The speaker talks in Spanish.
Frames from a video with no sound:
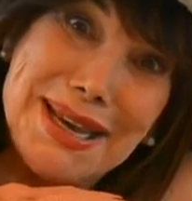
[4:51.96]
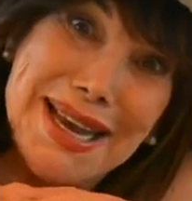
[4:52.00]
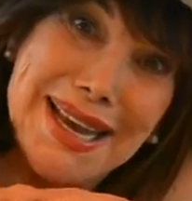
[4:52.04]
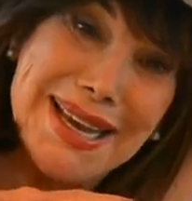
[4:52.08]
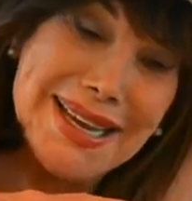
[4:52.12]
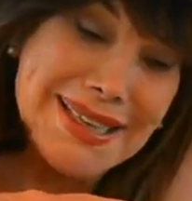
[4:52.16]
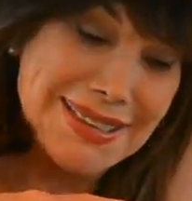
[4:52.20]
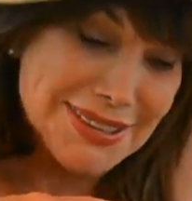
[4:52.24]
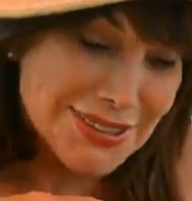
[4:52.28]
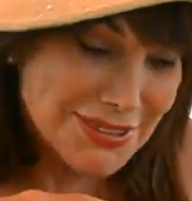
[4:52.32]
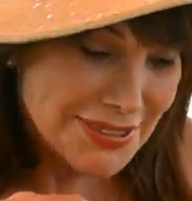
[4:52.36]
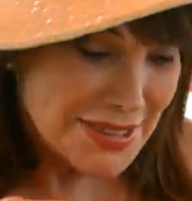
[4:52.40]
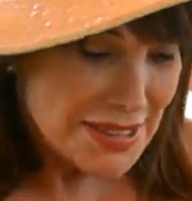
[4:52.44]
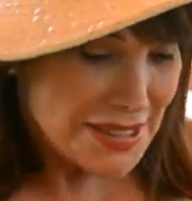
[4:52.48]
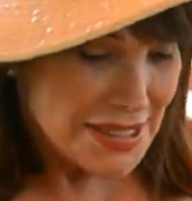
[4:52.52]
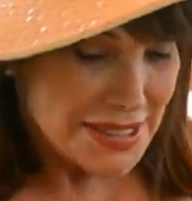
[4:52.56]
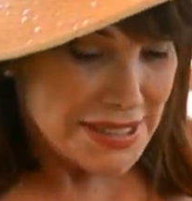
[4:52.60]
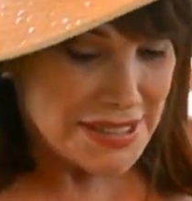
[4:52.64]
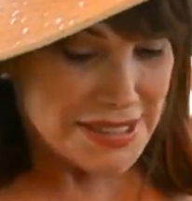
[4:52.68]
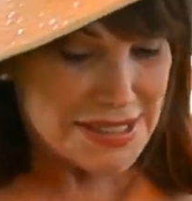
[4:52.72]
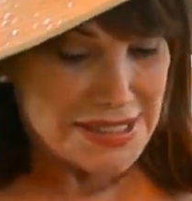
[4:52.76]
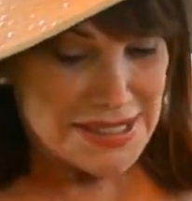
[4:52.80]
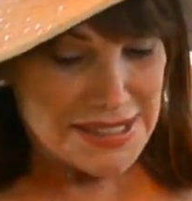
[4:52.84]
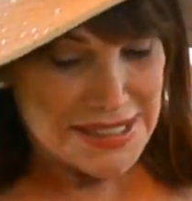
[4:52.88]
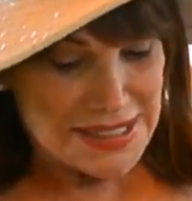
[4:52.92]
barrio.
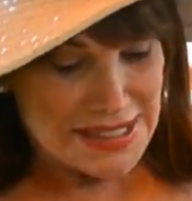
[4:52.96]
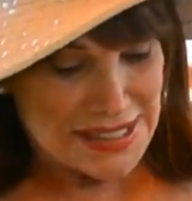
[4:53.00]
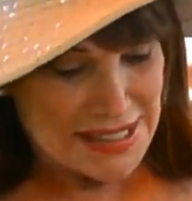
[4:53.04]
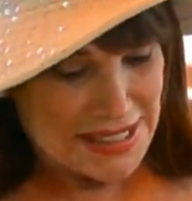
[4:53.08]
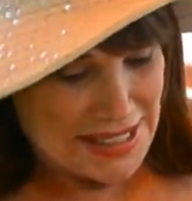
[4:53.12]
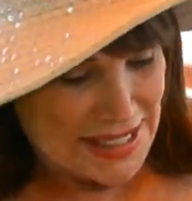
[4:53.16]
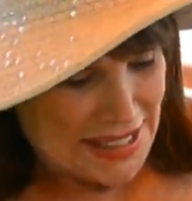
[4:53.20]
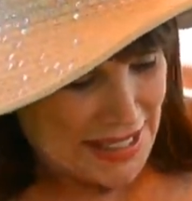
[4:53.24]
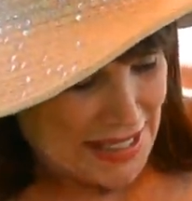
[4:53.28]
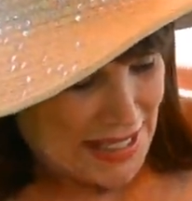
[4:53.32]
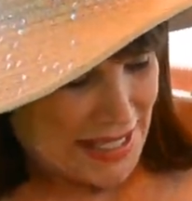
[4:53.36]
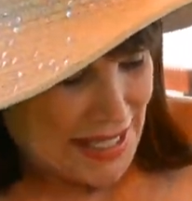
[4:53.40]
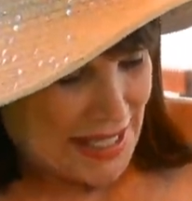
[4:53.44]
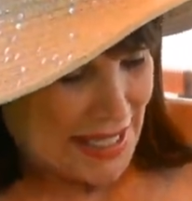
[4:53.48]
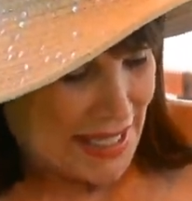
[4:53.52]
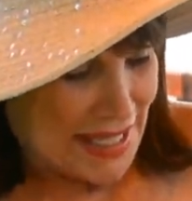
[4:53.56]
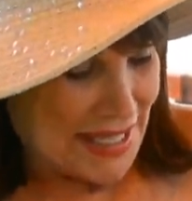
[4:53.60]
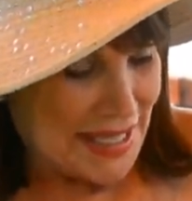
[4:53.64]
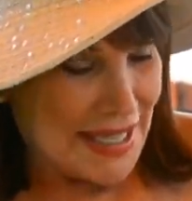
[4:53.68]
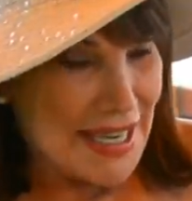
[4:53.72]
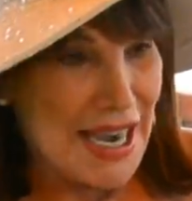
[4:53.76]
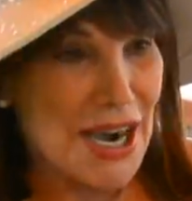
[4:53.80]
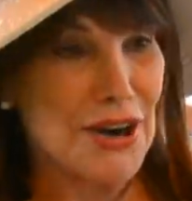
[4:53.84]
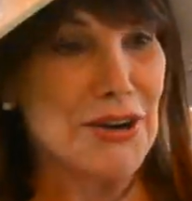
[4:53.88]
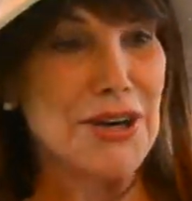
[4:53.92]

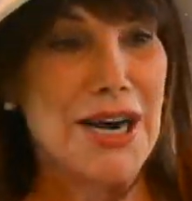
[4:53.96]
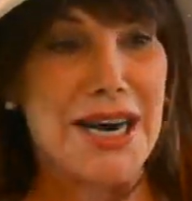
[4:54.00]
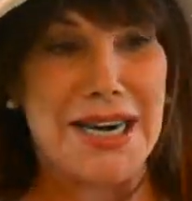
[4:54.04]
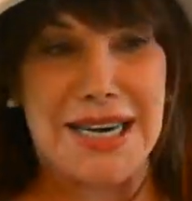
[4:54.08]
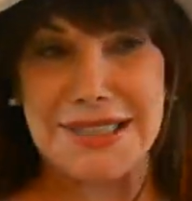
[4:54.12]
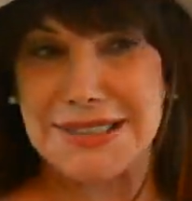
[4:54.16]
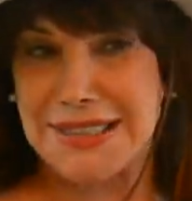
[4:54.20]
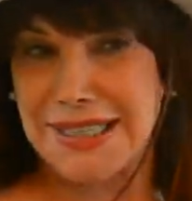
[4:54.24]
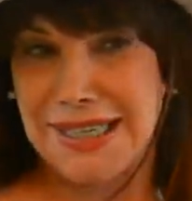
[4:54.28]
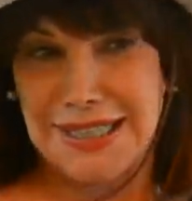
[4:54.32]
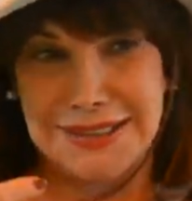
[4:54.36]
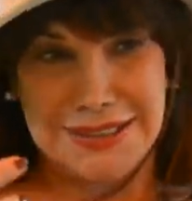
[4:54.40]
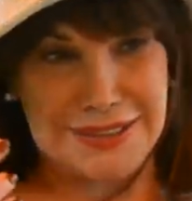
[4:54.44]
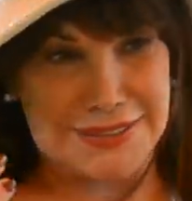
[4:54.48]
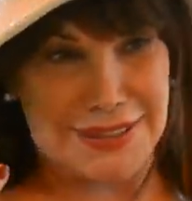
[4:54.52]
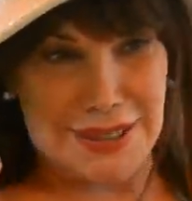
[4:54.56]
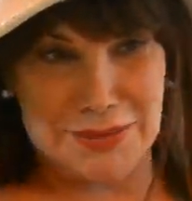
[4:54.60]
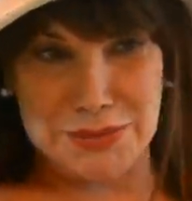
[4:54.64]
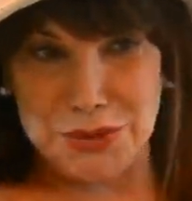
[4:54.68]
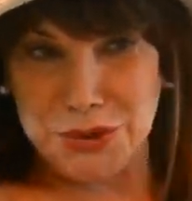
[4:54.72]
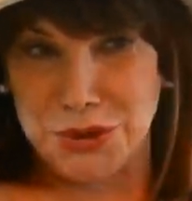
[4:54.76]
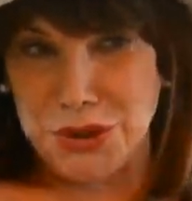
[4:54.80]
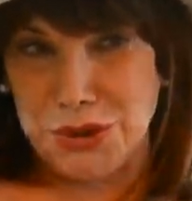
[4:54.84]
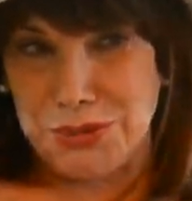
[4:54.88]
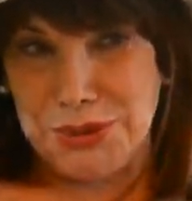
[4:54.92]
Eh, ahora las chicas
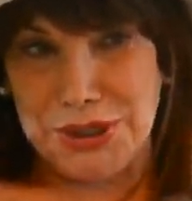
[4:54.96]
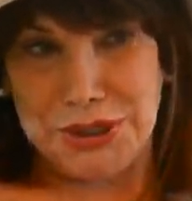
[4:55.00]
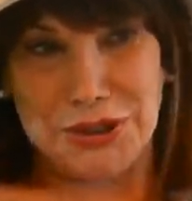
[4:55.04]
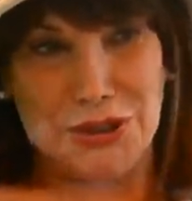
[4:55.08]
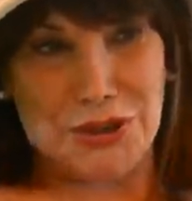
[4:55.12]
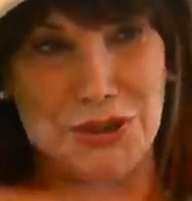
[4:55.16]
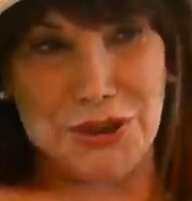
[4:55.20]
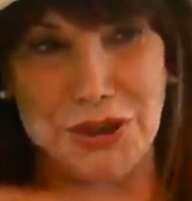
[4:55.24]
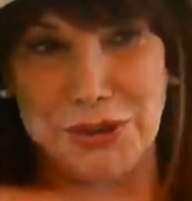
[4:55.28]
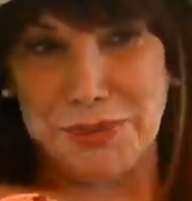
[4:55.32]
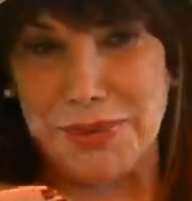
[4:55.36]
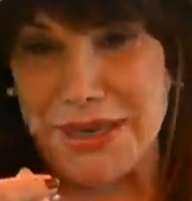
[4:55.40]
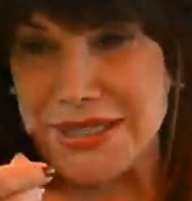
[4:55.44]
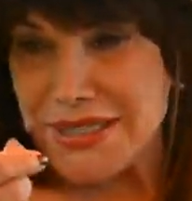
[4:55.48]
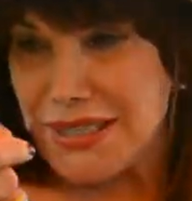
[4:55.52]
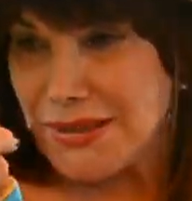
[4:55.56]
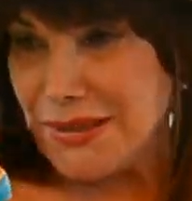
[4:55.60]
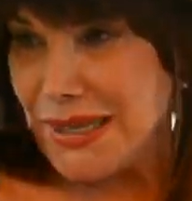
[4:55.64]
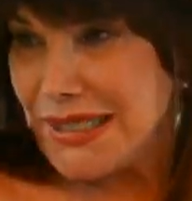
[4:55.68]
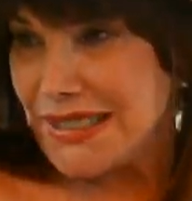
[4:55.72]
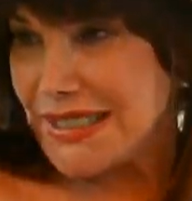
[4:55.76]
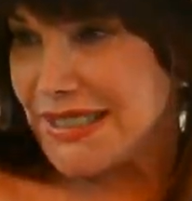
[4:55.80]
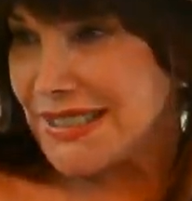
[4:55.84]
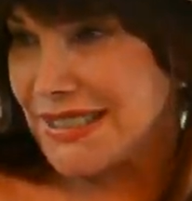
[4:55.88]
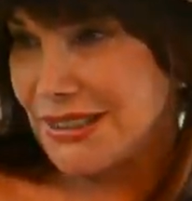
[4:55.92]
están mucho mejor, más
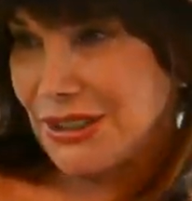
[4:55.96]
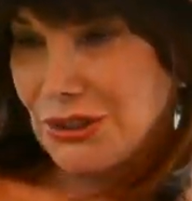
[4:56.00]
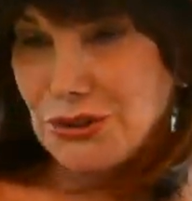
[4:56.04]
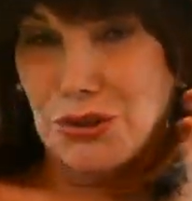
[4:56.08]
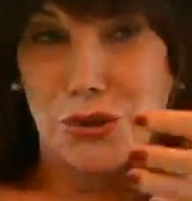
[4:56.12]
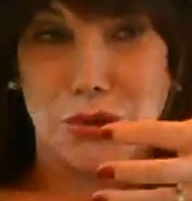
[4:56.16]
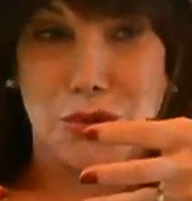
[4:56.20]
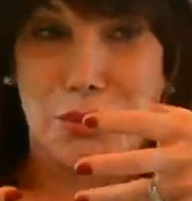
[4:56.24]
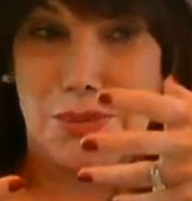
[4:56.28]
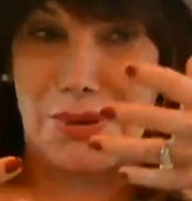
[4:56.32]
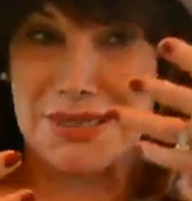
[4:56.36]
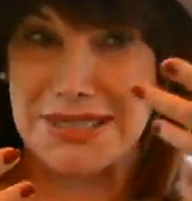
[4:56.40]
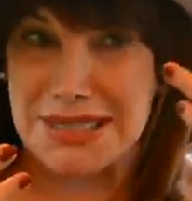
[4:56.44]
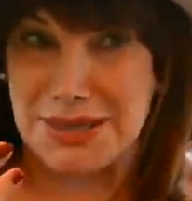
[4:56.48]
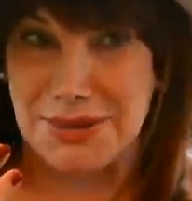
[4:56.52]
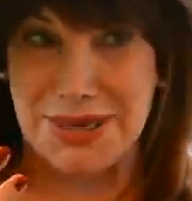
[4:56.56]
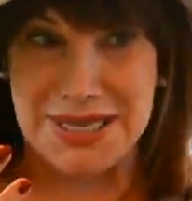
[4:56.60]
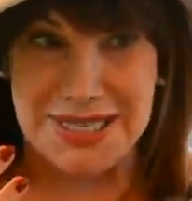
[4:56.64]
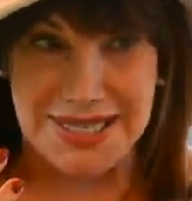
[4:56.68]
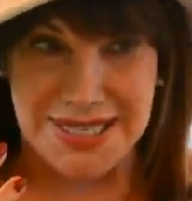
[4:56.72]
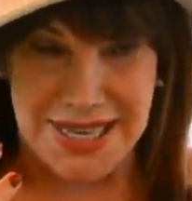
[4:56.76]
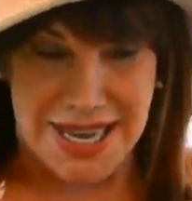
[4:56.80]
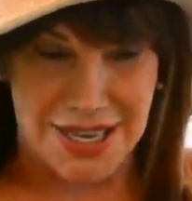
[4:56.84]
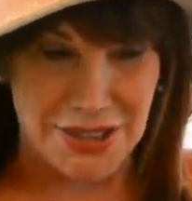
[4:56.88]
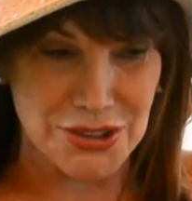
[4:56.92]
avanzado, todo es más
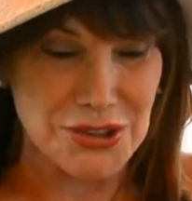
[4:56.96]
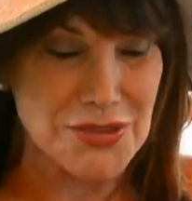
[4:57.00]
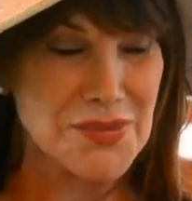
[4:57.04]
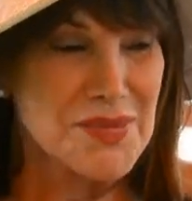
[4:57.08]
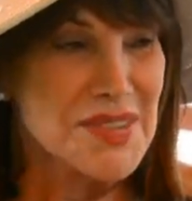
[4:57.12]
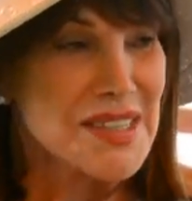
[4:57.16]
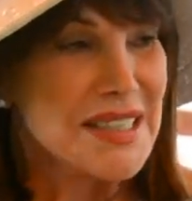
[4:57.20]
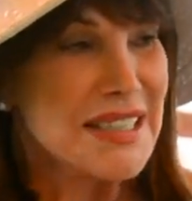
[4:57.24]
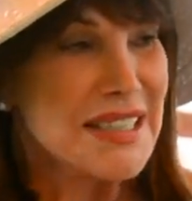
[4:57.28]
avanzado.